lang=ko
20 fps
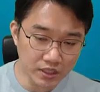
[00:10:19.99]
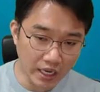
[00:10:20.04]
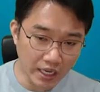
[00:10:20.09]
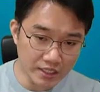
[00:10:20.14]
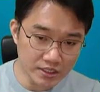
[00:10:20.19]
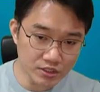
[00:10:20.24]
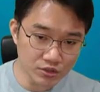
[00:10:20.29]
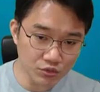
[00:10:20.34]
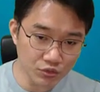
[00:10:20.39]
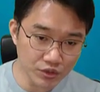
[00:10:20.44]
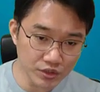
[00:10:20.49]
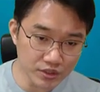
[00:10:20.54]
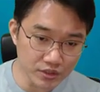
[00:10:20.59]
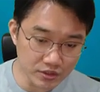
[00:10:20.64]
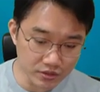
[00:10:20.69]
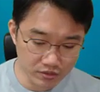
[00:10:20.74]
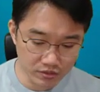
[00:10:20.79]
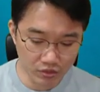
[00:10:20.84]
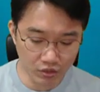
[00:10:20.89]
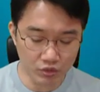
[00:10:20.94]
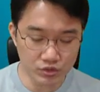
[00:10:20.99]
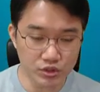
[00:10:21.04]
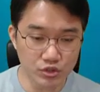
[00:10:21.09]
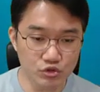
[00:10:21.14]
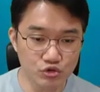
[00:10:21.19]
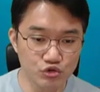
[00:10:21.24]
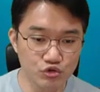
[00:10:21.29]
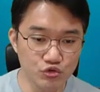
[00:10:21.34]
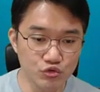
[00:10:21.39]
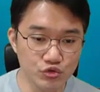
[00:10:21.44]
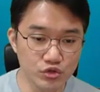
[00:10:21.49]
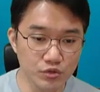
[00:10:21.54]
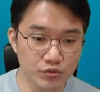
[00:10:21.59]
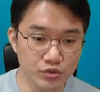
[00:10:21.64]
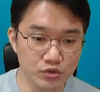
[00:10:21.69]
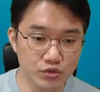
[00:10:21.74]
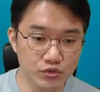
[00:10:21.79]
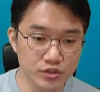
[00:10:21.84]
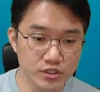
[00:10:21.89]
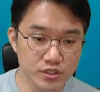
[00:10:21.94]
가지고 있는 어떤
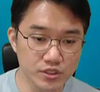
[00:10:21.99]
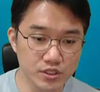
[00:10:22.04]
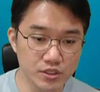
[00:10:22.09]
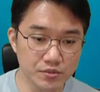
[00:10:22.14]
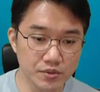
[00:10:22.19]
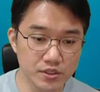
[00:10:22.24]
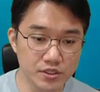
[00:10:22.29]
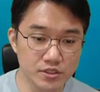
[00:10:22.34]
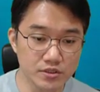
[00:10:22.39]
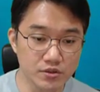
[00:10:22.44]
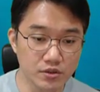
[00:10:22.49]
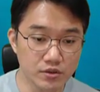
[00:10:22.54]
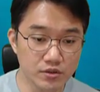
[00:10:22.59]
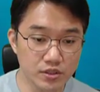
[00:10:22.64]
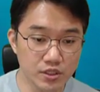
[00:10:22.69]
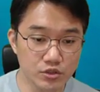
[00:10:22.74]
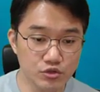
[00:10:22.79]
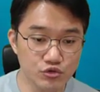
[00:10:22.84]
주유정보통신기반시설